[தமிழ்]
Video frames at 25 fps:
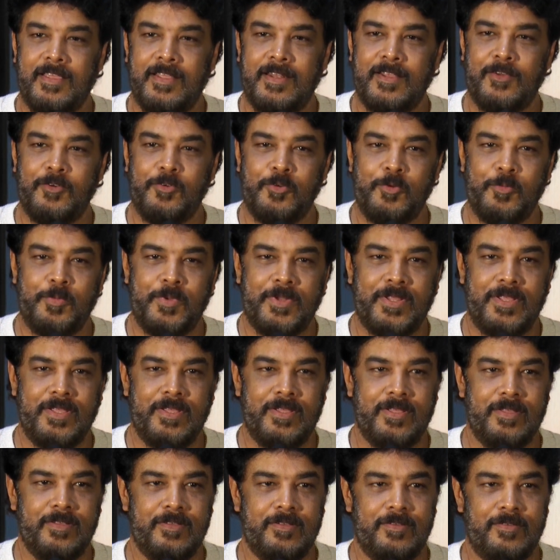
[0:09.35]
எனக்கு ஒரு
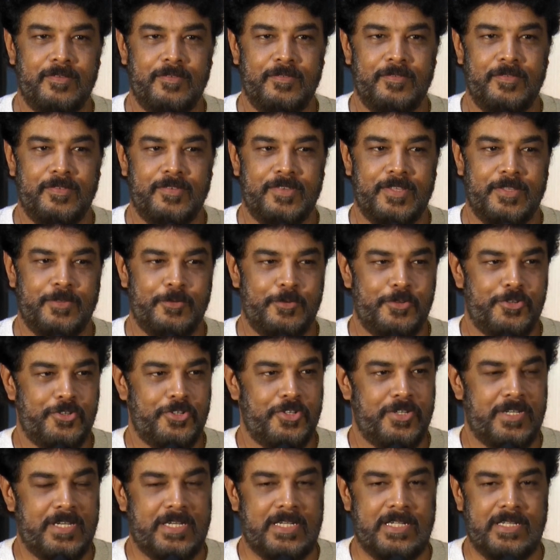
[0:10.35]
பெரிய
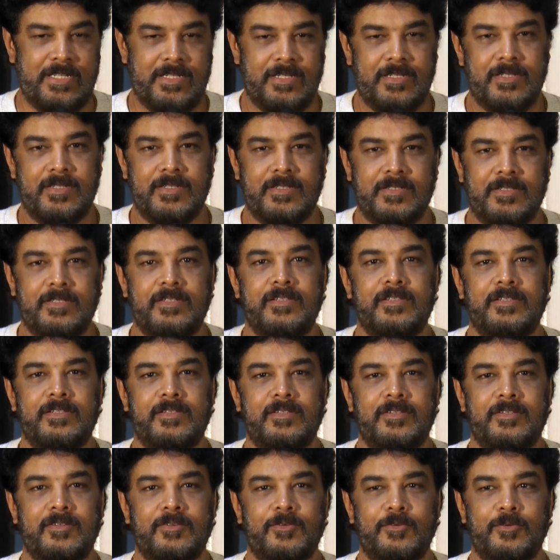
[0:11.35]
சந்தோஷம் என்னென்னா
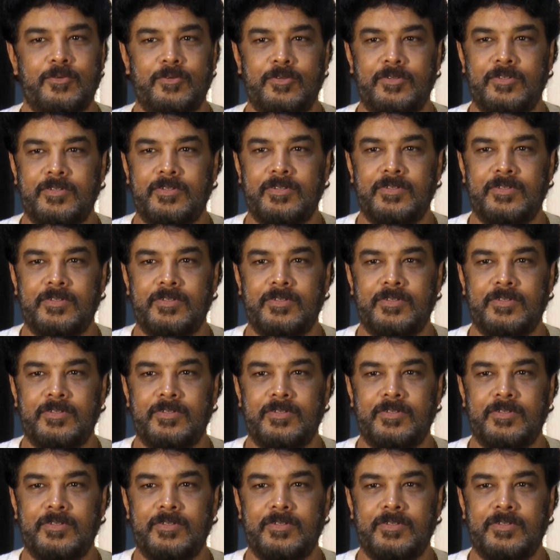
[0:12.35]
ஒரு